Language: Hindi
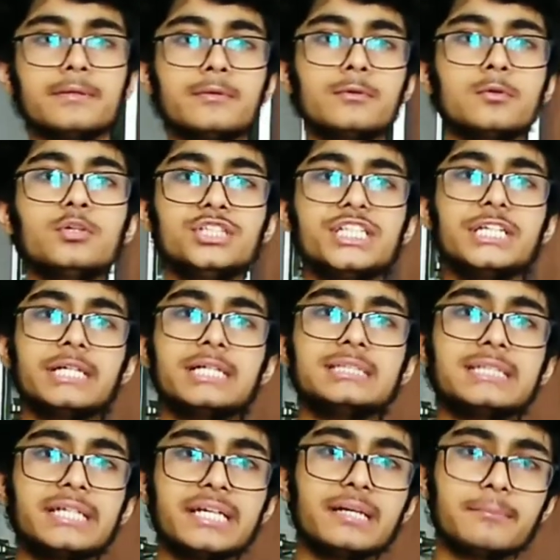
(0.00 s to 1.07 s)
उनको जीने का
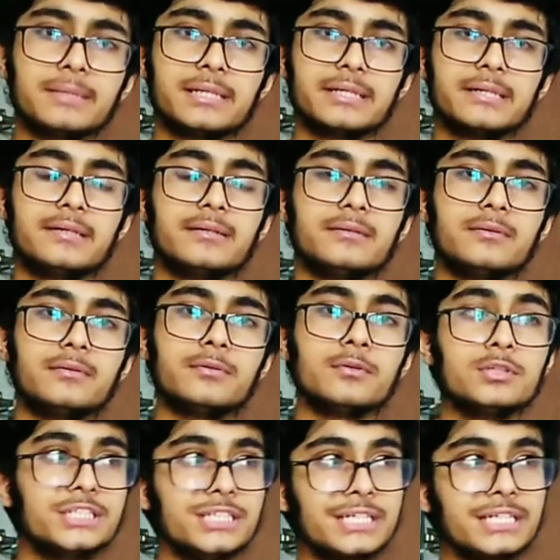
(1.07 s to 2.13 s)
ज़रिया मिल गया
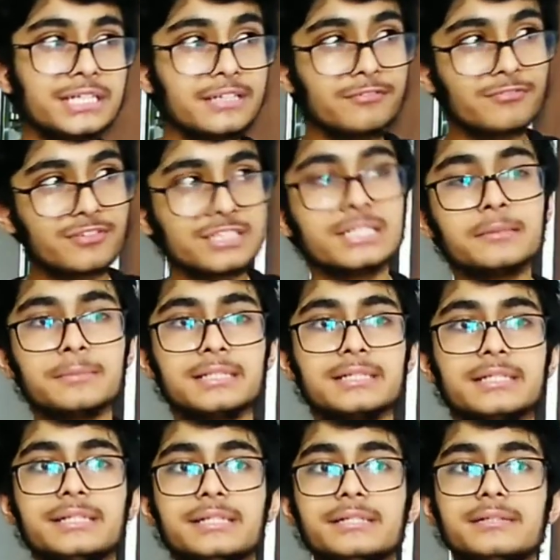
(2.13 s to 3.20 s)
उनको जीने की वजह मिल
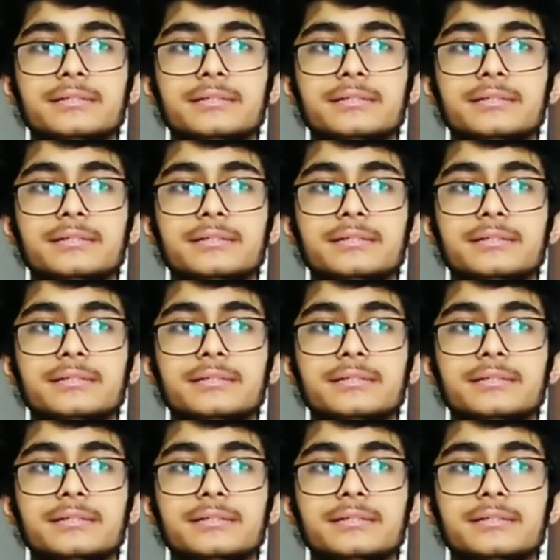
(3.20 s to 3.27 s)
गई